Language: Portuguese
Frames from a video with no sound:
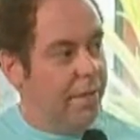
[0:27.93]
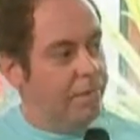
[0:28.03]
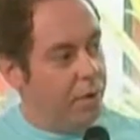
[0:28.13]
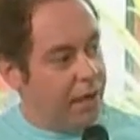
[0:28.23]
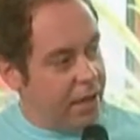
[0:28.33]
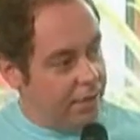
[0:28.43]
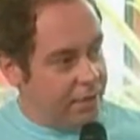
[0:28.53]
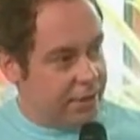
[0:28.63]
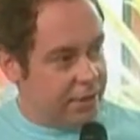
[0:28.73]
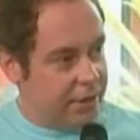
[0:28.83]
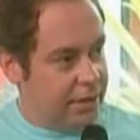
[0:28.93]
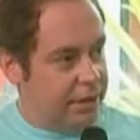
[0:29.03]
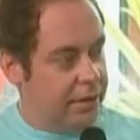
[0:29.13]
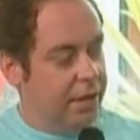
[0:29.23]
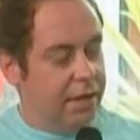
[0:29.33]
porém, muitas
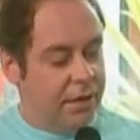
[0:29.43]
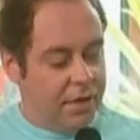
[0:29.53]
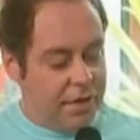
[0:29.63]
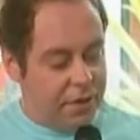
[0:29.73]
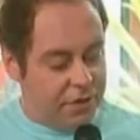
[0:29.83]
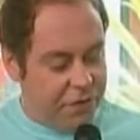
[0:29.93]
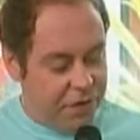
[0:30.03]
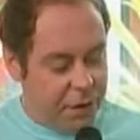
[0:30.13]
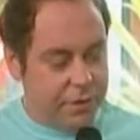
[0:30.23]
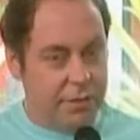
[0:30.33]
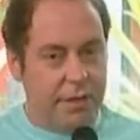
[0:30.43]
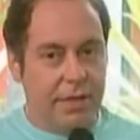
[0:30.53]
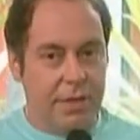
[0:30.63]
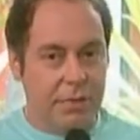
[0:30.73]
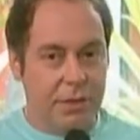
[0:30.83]
vezes ah, faltam aí
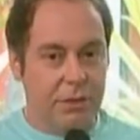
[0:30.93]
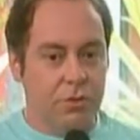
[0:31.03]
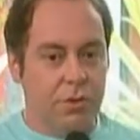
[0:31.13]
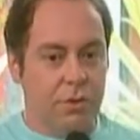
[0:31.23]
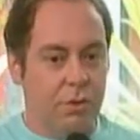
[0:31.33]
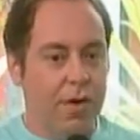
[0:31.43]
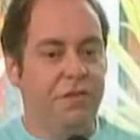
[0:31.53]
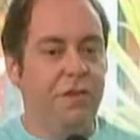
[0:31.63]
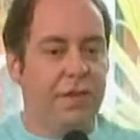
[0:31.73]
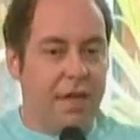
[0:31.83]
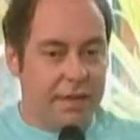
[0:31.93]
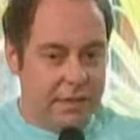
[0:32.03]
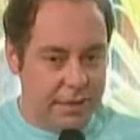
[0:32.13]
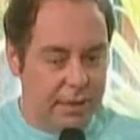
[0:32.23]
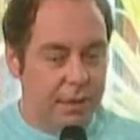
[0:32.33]
aquelas pessoas
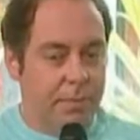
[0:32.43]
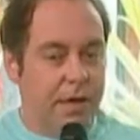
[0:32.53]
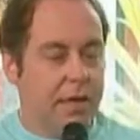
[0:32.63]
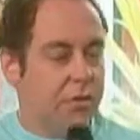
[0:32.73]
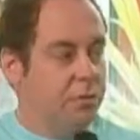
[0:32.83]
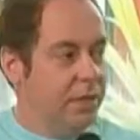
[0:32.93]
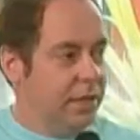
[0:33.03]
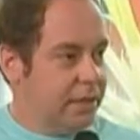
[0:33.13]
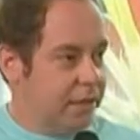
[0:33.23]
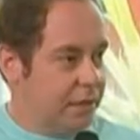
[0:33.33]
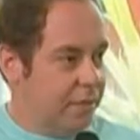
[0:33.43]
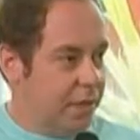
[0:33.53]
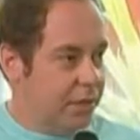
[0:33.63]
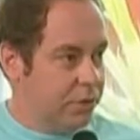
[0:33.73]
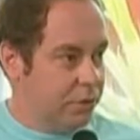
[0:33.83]
qualificadas para assumirem essas
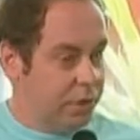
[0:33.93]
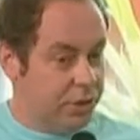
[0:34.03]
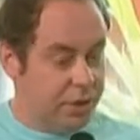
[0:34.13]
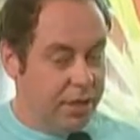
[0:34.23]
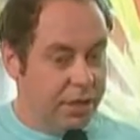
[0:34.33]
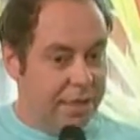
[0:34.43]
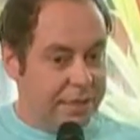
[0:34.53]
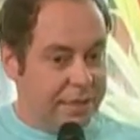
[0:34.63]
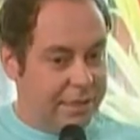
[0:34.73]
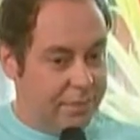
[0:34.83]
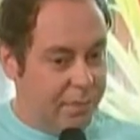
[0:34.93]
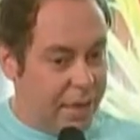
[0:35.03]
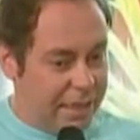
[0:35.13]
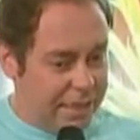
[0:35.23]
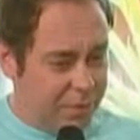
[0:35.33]
vagas. Ou seja,
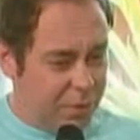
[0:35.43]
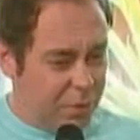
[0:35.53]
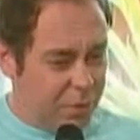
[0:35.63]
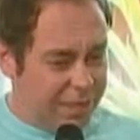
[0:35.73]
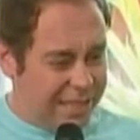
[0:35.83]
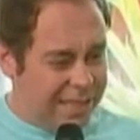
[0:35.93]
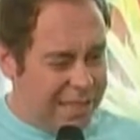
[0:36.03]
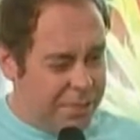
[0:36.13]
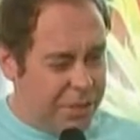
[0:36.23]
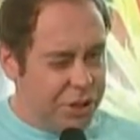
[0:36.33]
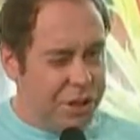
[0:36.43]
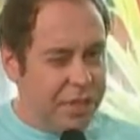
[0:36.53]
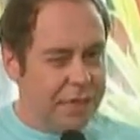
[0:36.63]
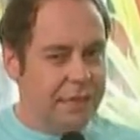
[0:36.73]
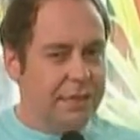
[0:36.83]
basta a pessoa se
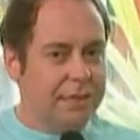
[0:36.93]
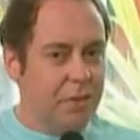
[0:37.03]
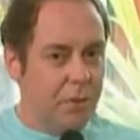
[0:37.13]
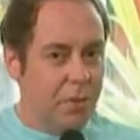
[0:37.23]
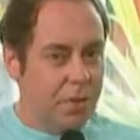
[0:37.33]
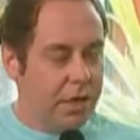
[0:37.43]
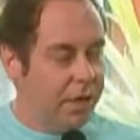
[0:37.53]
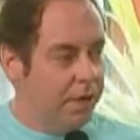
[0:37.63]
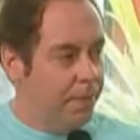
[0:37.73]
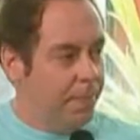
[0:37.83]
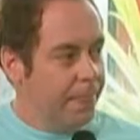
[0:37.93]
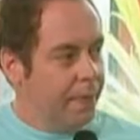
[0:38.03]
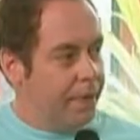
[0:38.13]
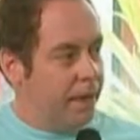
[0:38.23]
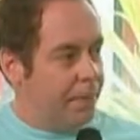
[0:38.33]
mexer, acreditar um pouquinho
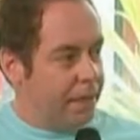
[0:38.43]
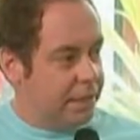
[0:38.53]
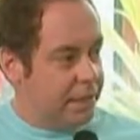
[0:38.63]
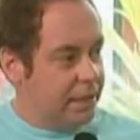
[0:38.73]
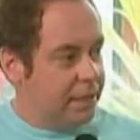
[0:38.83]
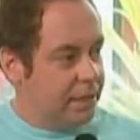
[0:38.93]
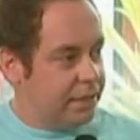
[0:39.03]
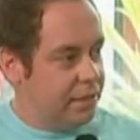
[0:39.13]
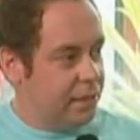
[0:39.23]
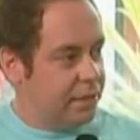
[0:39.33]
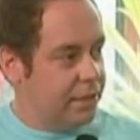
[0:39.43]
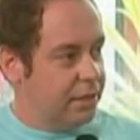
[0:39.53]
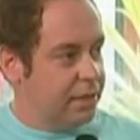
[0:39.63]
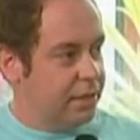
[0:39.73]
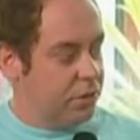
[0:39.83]
e abraçar ideias
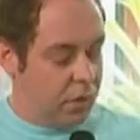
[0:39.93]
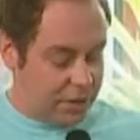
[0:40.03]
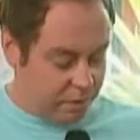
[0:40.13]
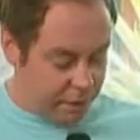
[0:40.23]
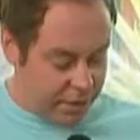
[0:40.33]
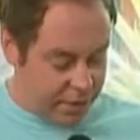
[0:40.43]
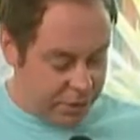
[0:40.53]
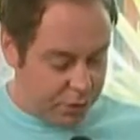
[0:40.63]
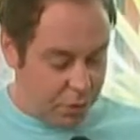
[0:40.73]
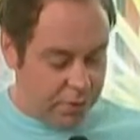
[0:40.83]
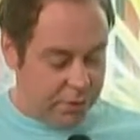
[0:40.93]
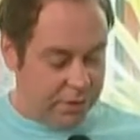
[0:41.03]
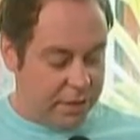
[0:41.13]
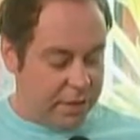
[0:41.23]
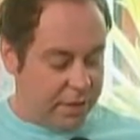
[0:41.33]
importantes e escolas importantes como a do
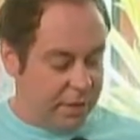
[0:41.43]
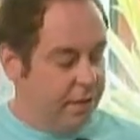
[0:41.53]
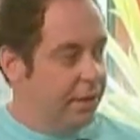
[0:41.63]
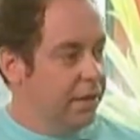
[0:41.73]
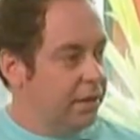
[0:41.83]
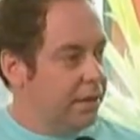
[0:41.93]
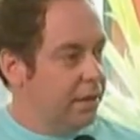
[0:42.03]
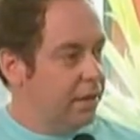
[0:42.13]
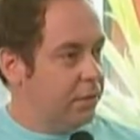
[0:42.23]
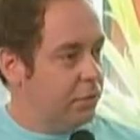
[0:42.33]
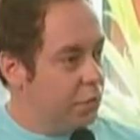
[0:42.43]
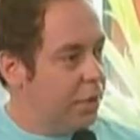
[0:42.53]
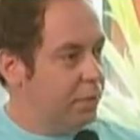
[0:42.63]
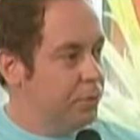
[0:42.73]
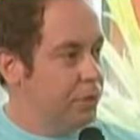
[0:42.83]
Senac, que
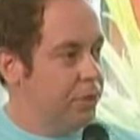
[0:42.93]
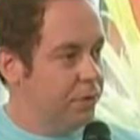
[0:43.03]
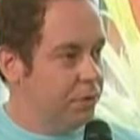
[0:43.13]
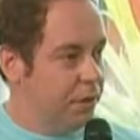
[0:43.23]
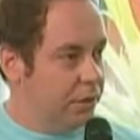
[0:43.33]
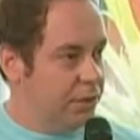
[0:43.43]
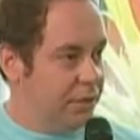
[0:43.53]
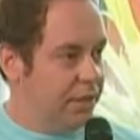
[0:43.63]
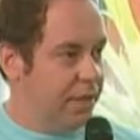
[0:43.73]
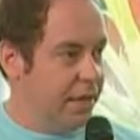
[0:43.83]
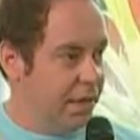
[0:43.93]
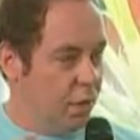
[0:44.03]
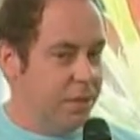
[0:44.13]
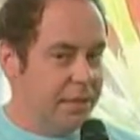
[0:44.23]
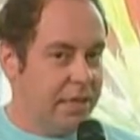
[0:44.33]
tudo é possível de se
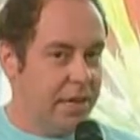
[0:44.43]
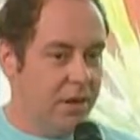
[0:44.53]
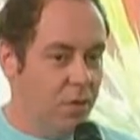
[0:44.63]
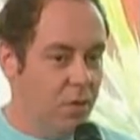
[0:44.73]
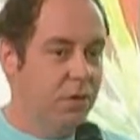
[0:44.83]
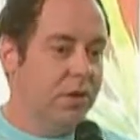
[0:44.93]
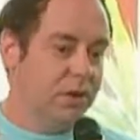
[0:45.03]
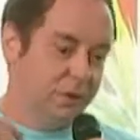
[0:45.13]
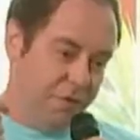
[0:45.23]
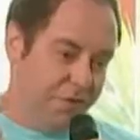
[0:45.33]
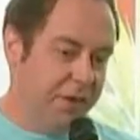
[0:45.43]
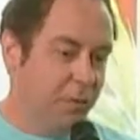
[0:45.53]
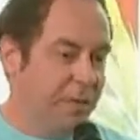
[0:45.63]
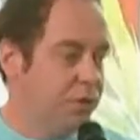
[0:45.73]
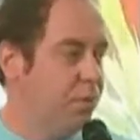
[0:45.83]
recomeçar ou
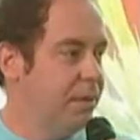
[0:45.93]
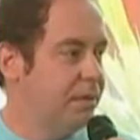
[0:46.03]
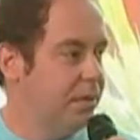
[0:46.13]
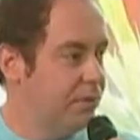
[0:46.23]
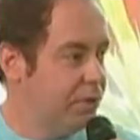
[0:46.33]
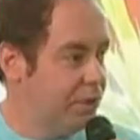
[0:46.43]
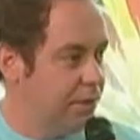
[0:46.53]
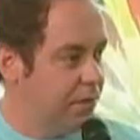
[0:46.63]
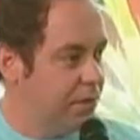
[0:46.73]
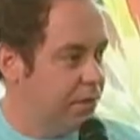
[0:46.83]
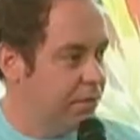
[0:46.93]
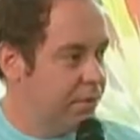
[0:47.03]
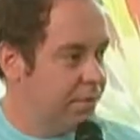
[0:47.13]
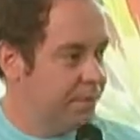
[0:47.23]
finalmente começar. Bom dia, bem-vindo.